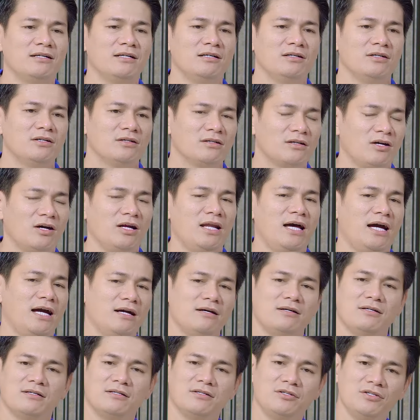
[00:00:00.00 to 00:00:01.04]
nữa đó
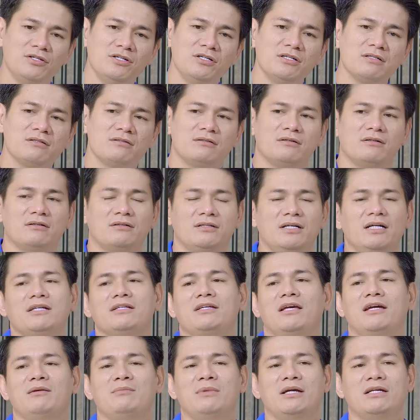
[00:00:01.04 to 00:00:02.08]
là nước rất
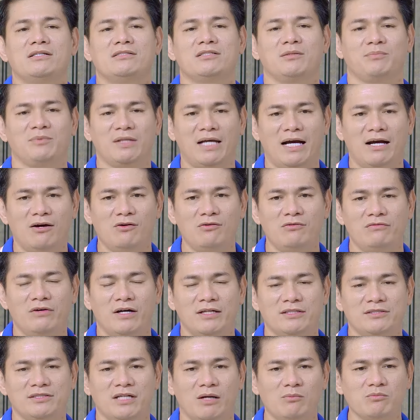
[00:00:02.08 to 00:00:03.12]
dễ bị sập tảo
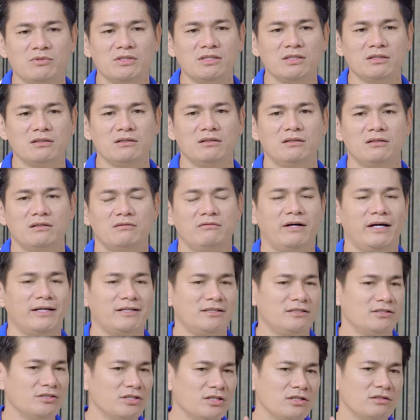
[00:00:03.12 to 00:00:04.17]
và trong nước, và
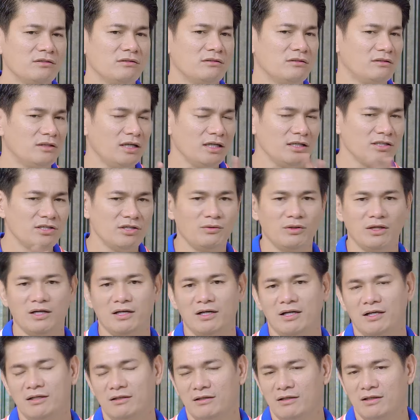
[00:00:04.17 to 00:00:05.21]
nước rất nhiều
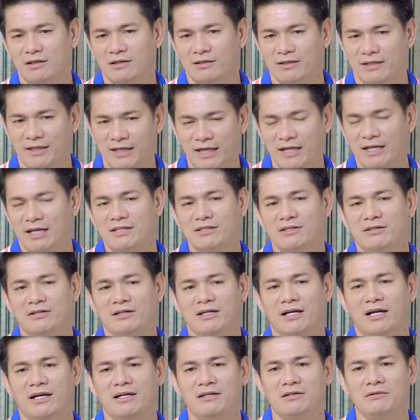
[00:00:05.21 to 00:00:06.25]
lơ lửng. Thì đây là
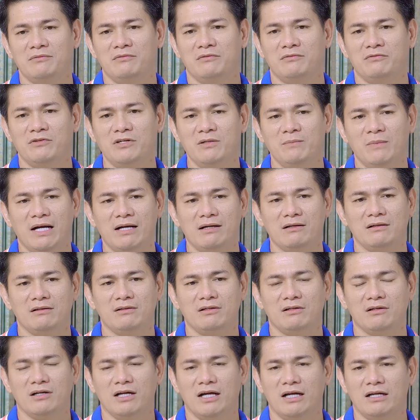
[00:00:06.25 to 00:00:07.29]
những cái vướng mắc,
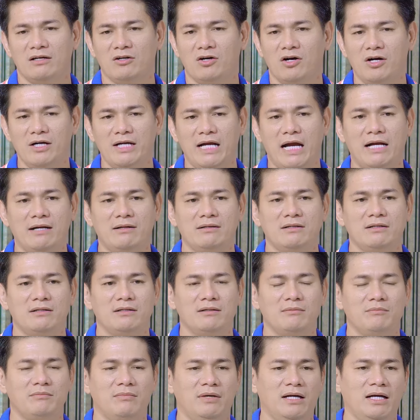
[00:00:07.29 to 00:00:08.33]
những cái khó khăn
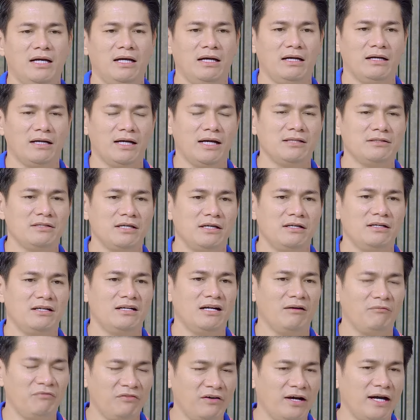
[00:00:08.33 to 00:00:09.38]
mà các anh chị
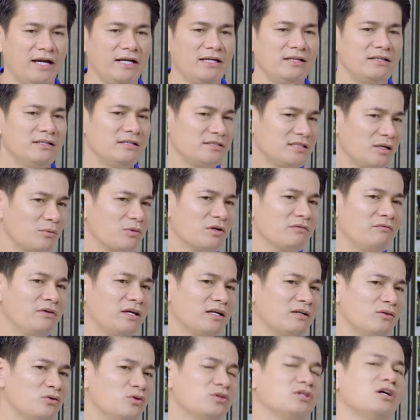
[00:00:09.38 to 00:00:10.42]
gặp phải trong cái
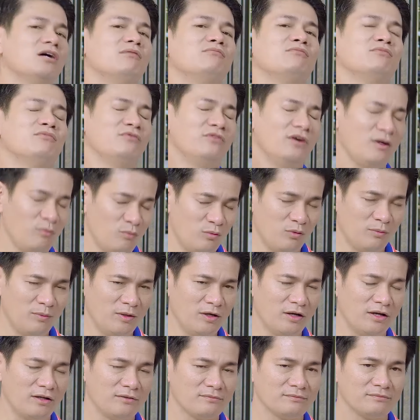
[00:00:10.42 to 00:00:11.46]
việc nuôi tôm vào mùa
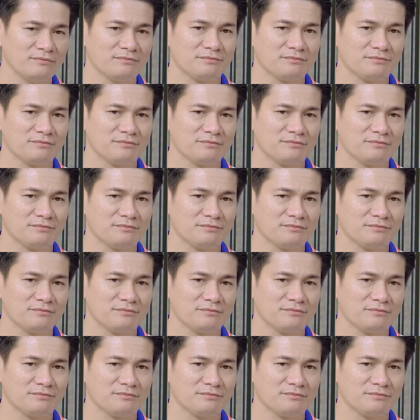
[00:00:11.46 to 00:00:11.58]
mưa.